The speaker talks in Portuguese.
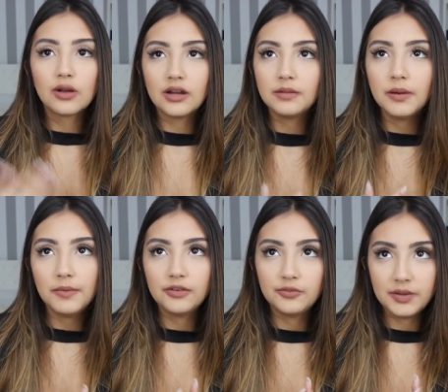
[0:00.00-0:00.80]
colocando um
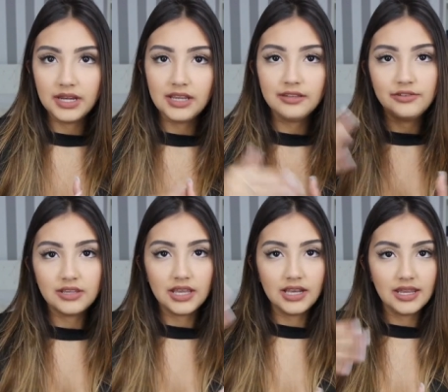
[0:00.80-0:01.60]
papel de
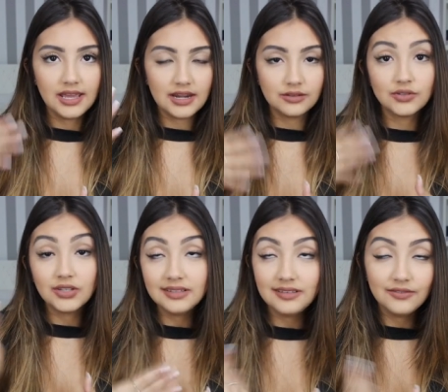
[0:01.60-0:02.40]
parede que ele era
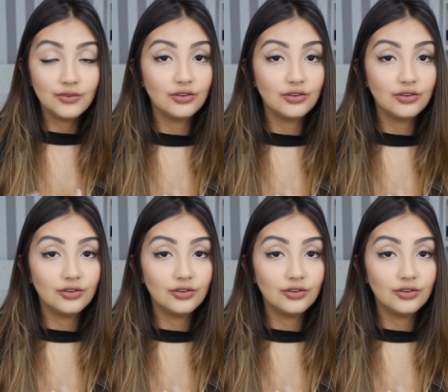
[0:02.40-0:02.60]
autoadesivo.